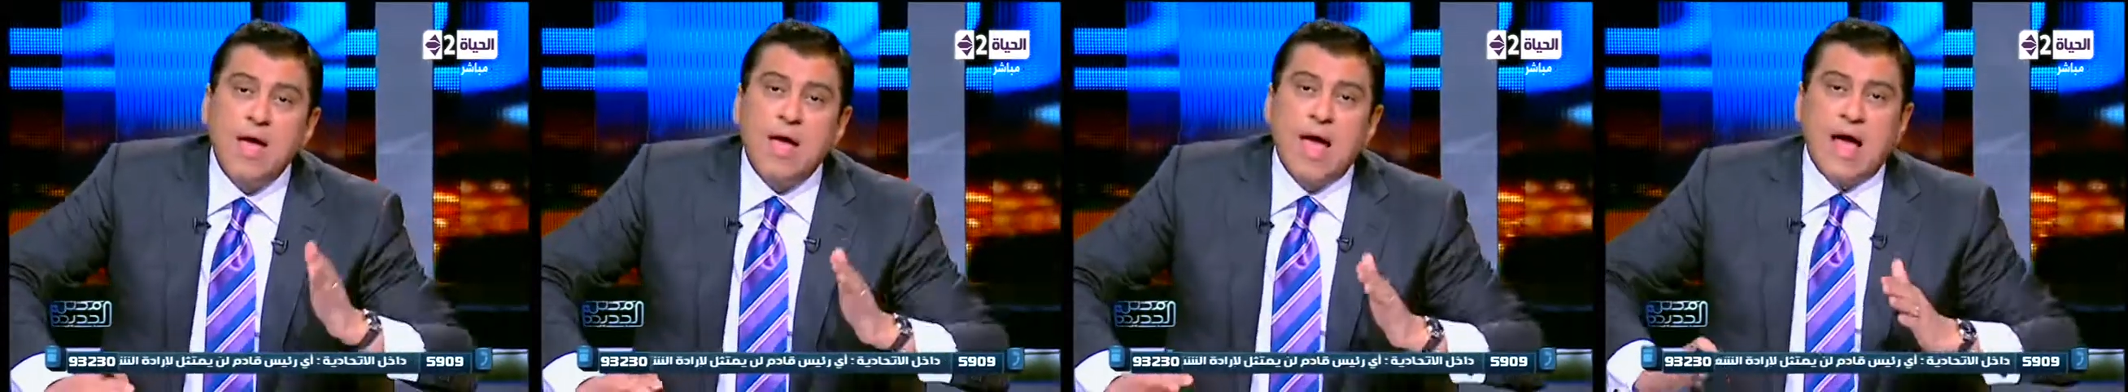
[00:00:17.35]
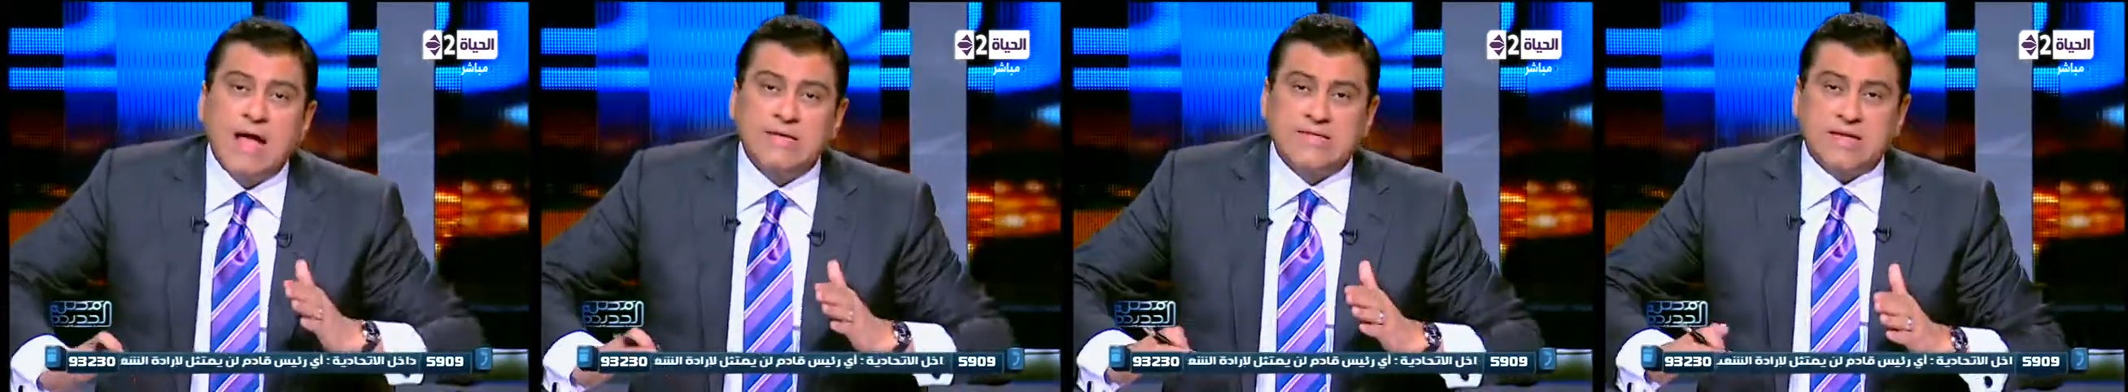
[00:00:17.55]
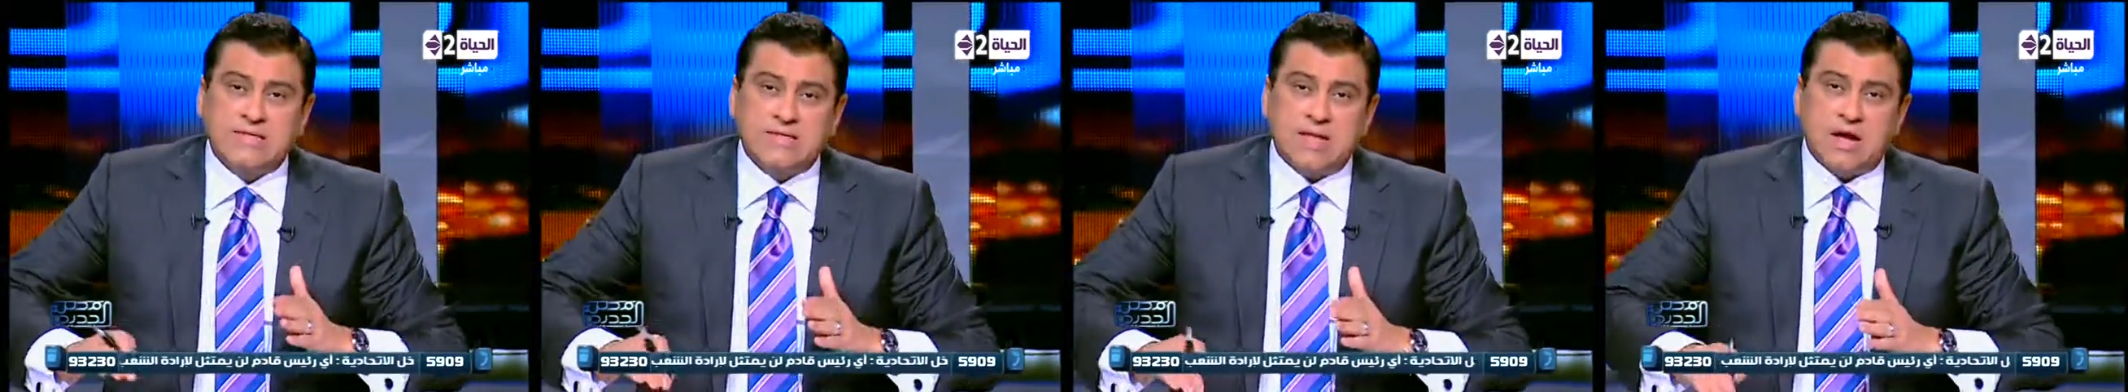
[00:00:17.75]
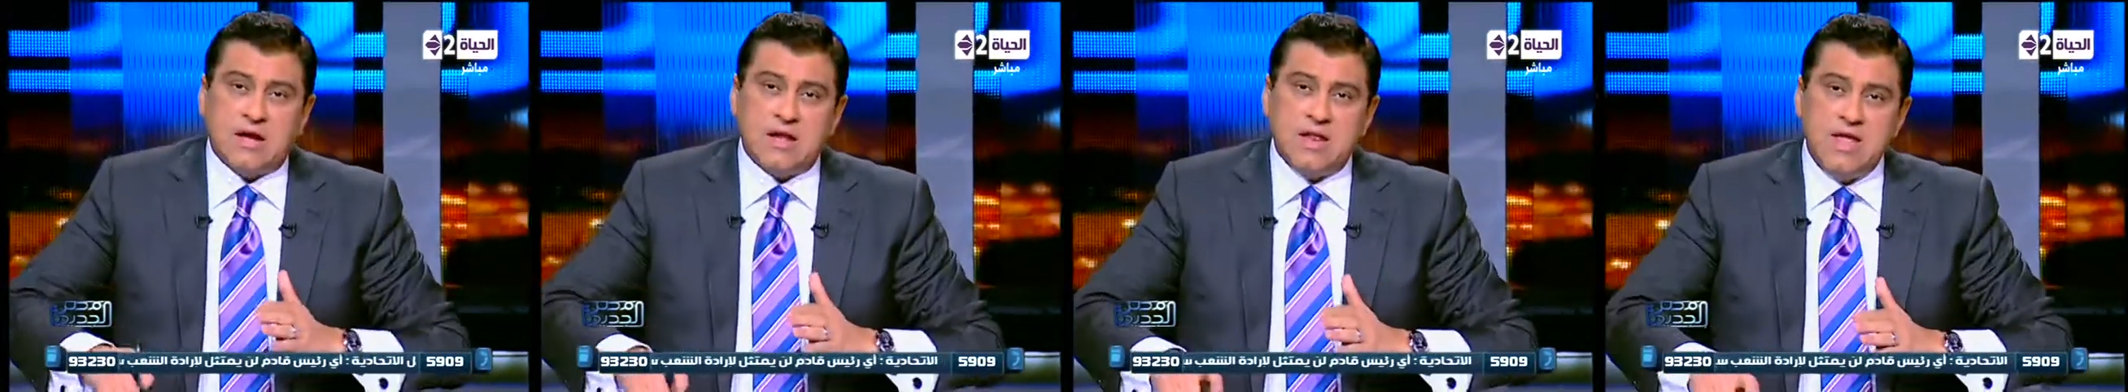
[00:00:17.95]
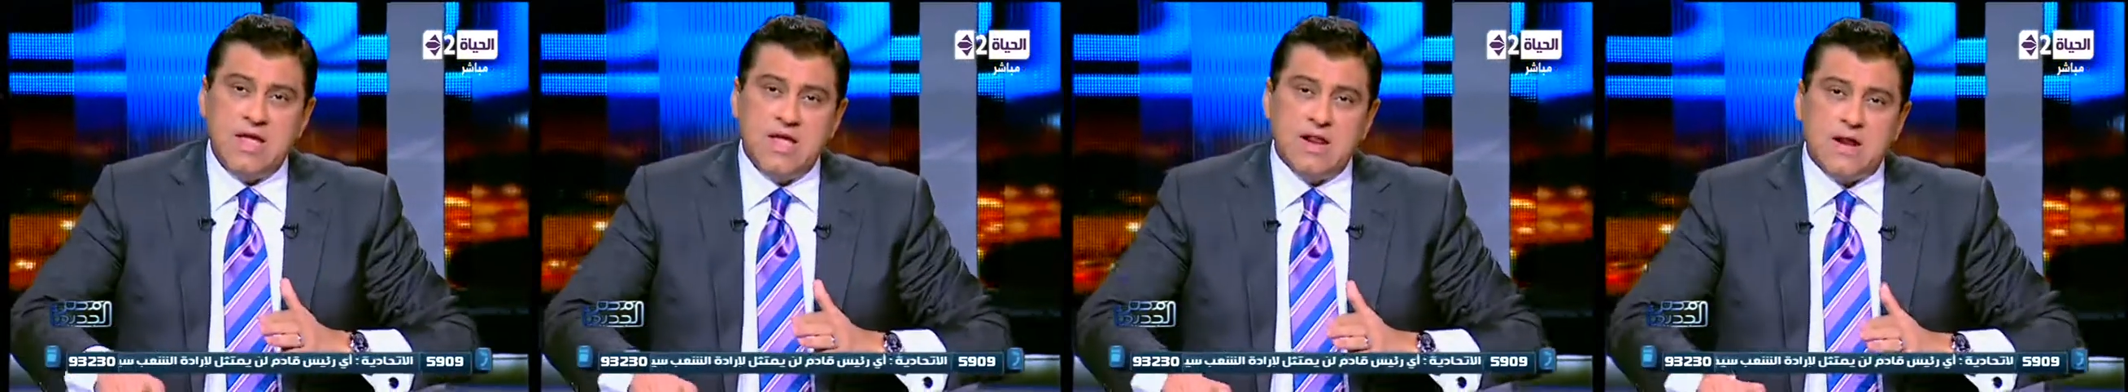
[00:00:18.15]
هذا
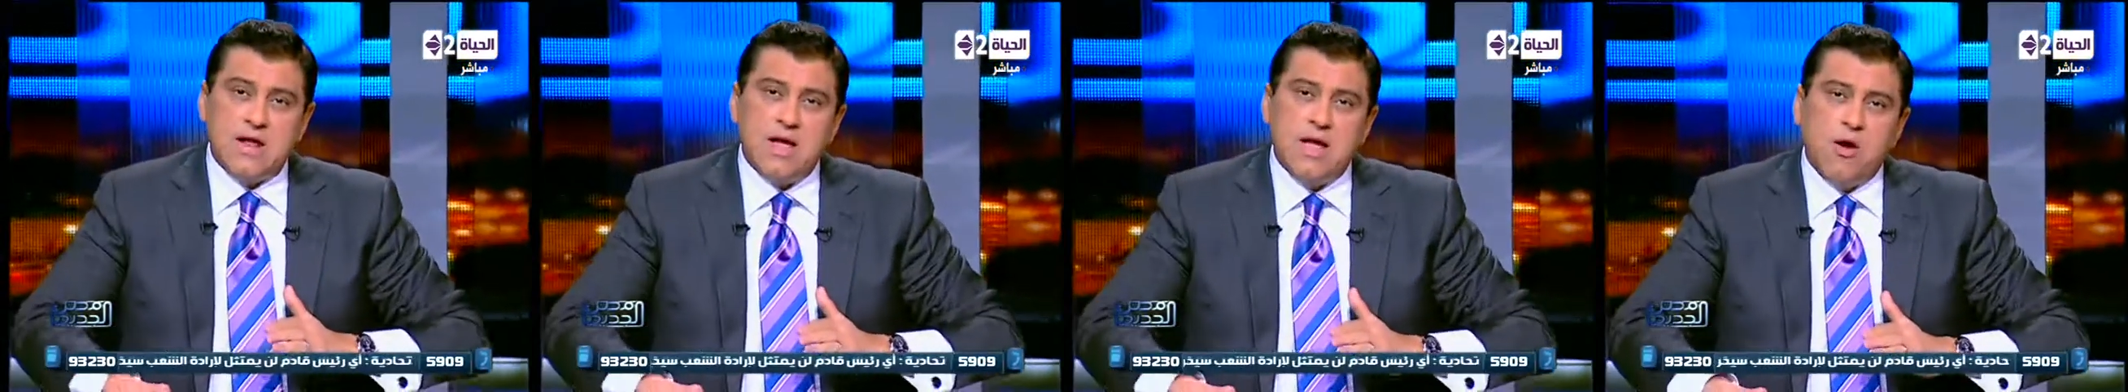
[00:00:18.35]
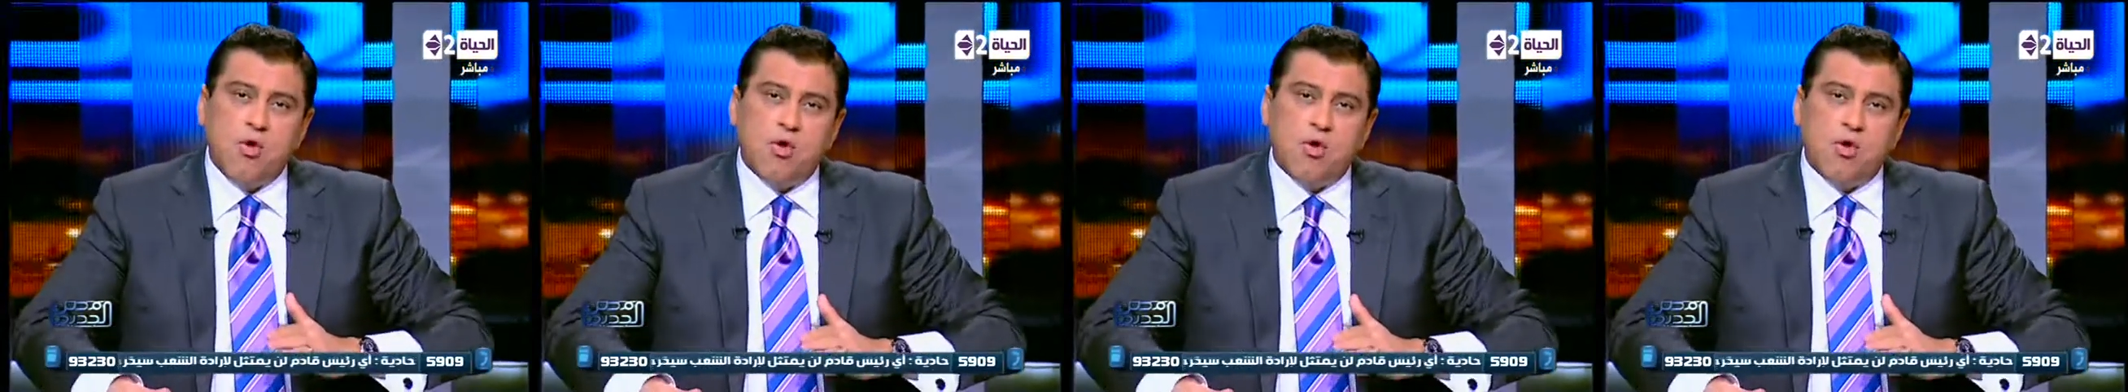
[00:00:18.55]
التقرير